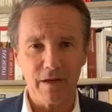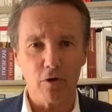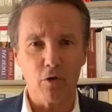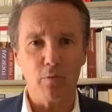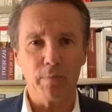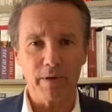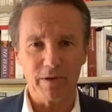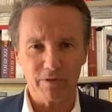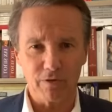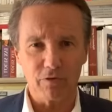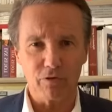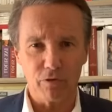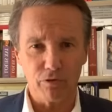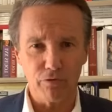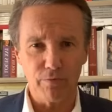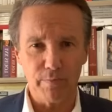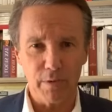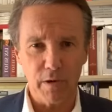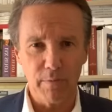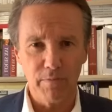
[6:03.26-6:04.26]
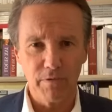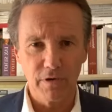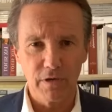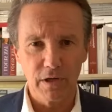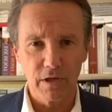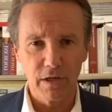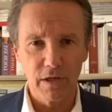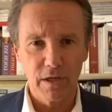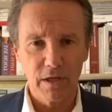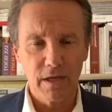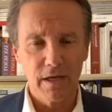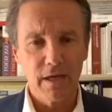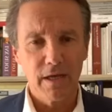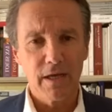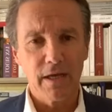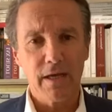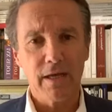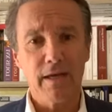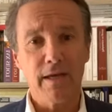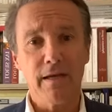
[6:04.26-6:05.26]
les représentants du peuple,
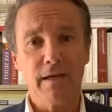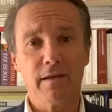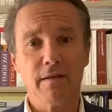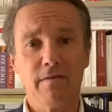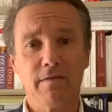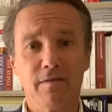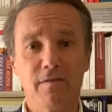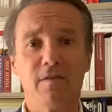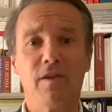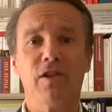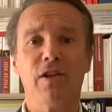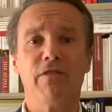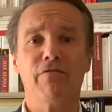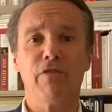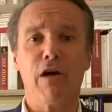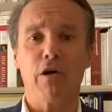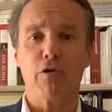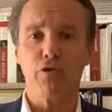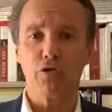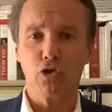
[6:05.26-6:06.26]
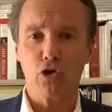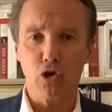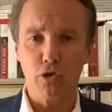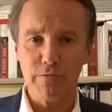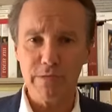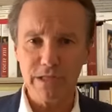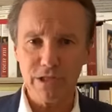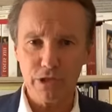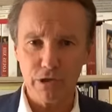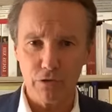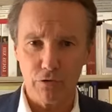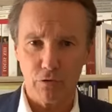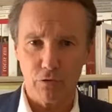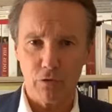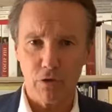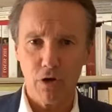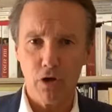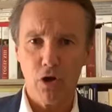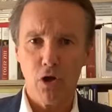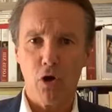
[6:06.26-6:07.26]
et c'est d'avoir une commission
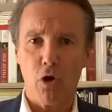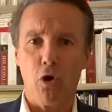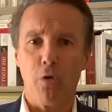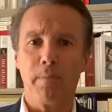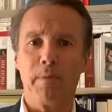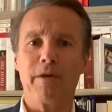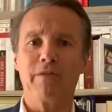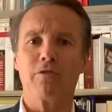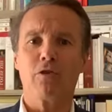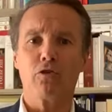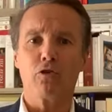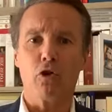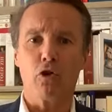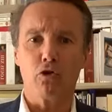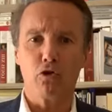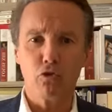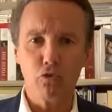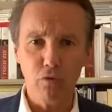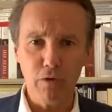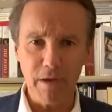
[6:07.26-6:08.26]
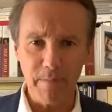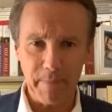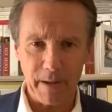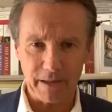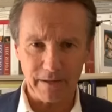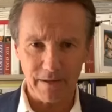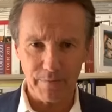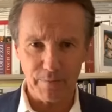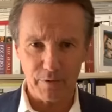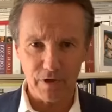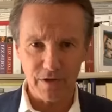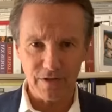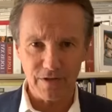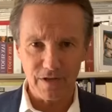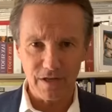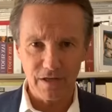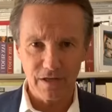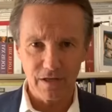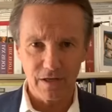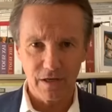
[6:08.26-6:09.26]
représentant tous les partis
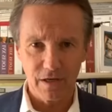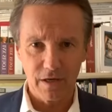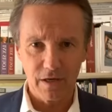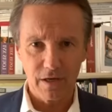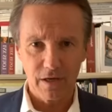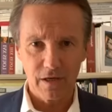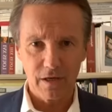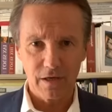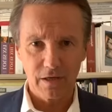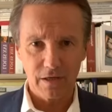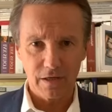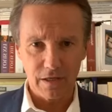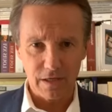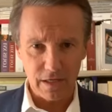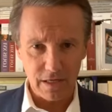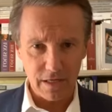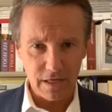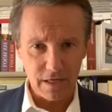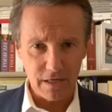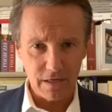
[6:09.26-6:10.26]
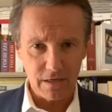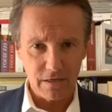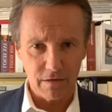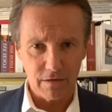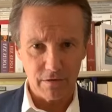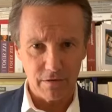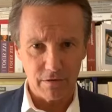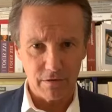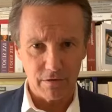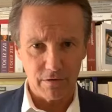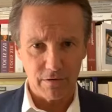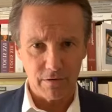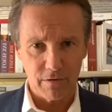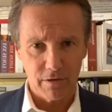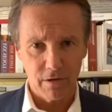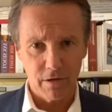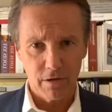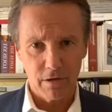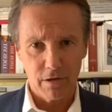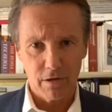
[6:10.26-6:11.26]
politiques qui euh,
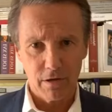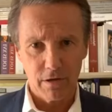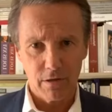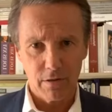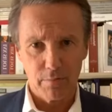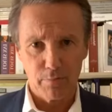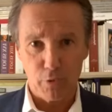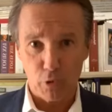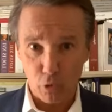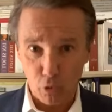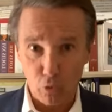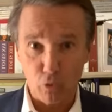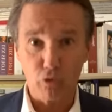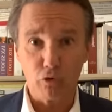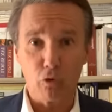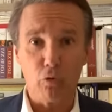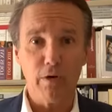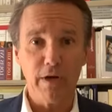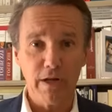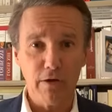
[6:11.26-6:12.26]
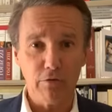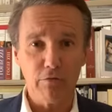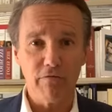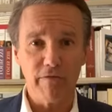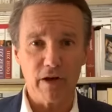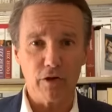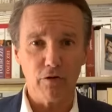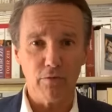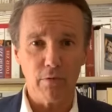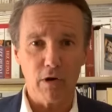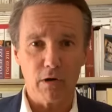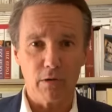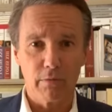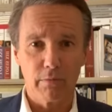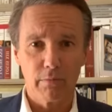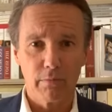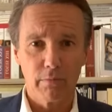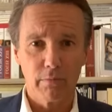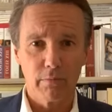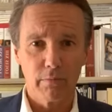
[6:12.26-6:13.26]
peut contrôler le gouvernement.
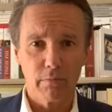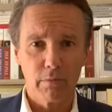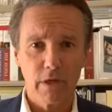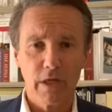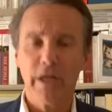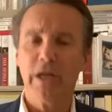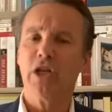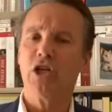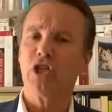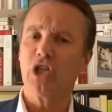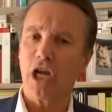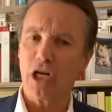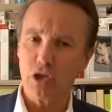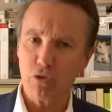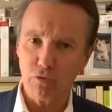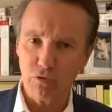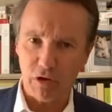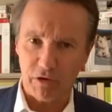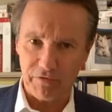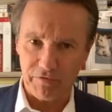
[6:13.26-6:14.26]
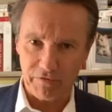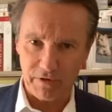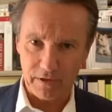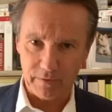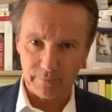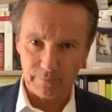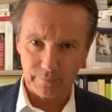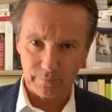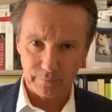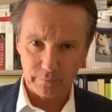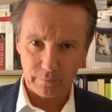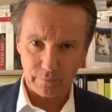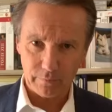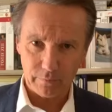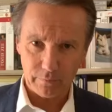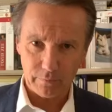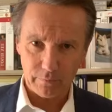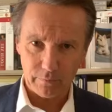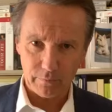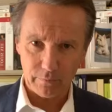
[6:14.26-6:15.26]
J'ajoute enfin
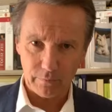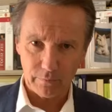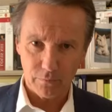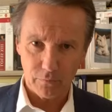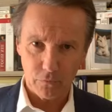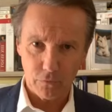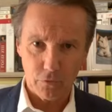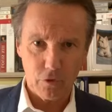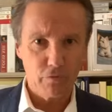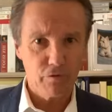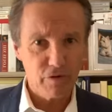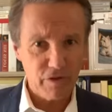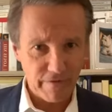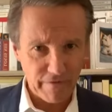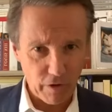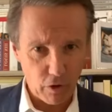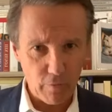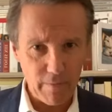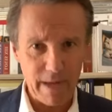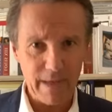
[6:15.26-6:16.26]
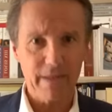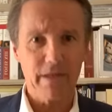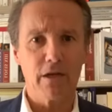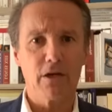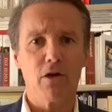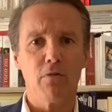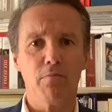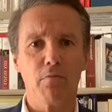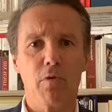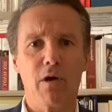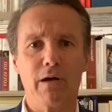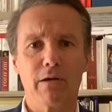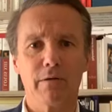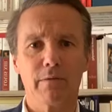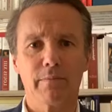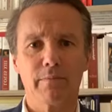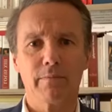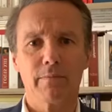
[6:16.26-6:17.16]
que vous avez remarqué comme moi